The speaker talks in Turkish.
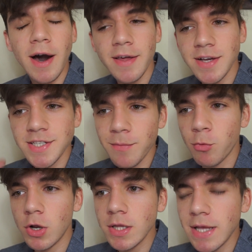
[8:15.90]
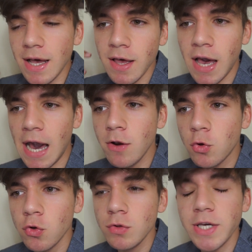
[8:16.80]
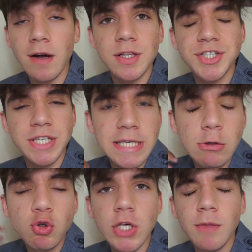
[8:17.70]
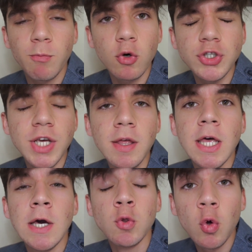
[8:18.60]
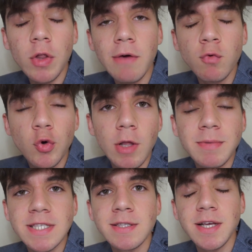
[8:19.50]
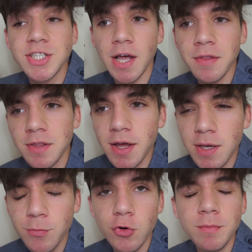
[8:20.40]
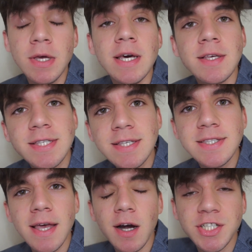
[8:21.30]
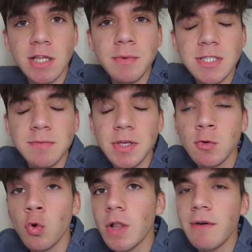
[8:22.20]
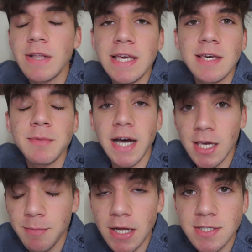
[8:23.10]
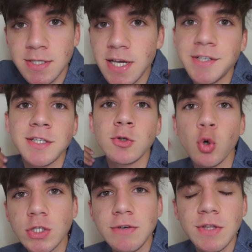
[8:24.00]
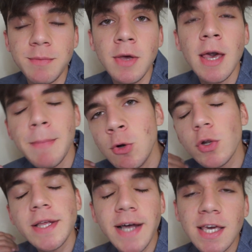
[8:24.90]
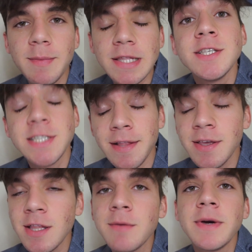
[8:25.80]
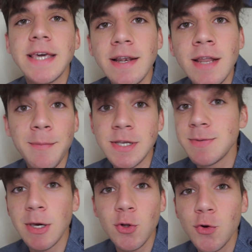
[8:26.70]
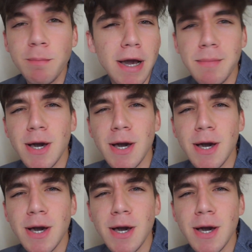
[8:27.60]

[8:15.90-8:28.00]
Arkadaşlar bu arada her gün yaklaşık 2-3 saat boyunca No uygulamasında canlı yayınlar yapıyorum. Siz de açıklama kısmındaki No linkimi takip ederseniz gerçekten çok sevinirim. Beni oradan takip edin. Canlı yayınlarıma gelin. Hepinizi bekliyorum. Bay